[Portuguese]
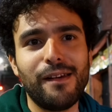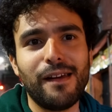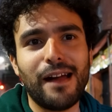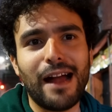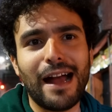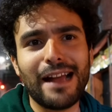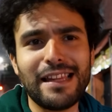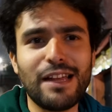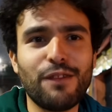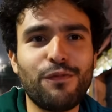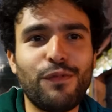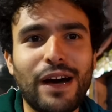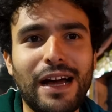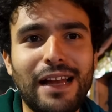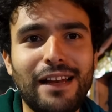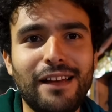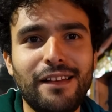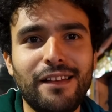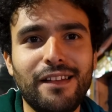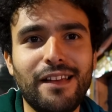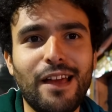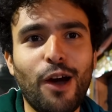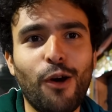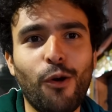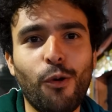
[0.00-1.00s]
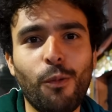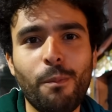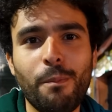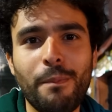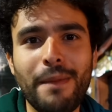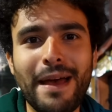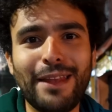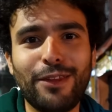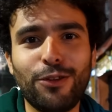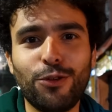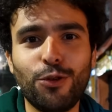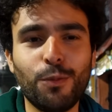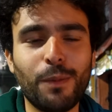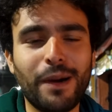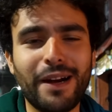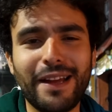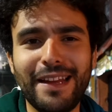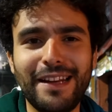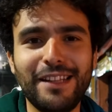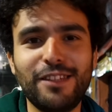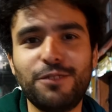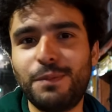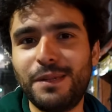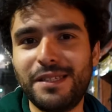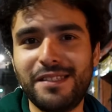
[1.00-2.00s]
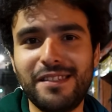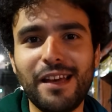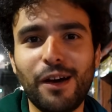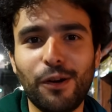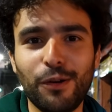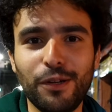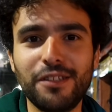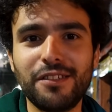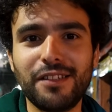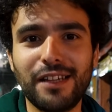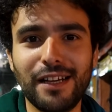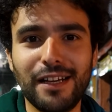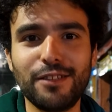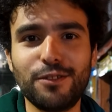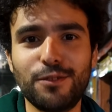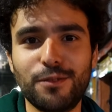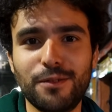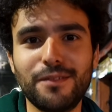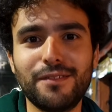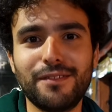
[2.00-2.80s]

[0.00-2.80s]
ainda vale, é o método margarita especial nesse caso.